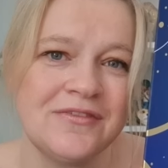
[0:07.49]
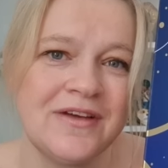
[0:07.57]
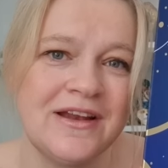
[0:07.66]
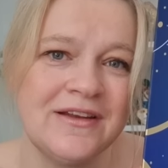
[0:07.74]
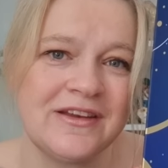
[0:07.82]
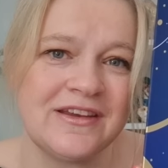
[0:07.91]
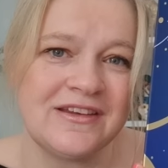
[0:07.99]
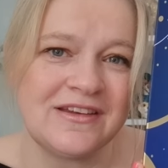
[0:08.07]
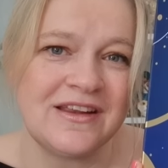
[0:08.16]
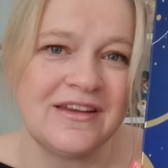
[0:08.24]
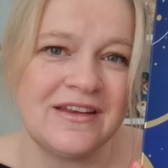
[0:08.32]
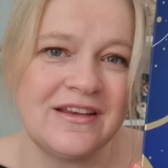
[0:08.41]
weil es ist
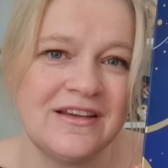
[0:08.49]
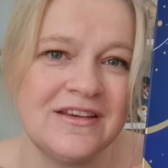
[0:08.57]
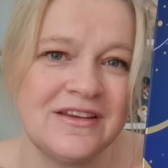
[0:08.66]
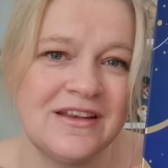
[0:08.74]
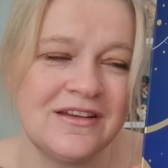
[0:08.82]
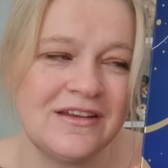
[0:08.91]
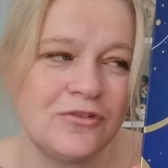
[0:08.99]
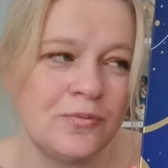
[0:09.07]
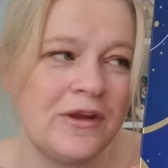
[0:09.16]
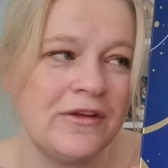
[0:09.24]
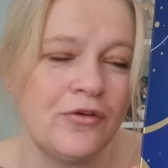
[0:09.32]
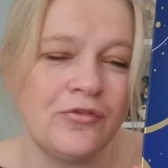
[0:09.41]
tatsächlich sehr, sehr
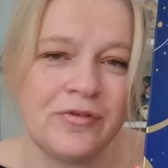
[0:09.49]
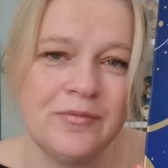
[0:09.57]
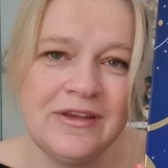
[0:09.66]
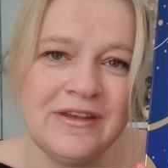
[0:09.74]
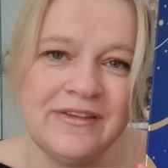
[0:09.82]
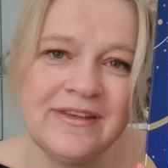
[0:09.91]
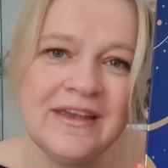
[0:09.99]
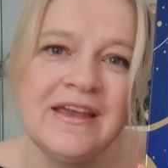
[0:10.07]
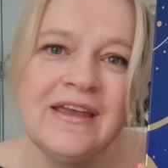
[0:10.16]
spannend, auch für mich,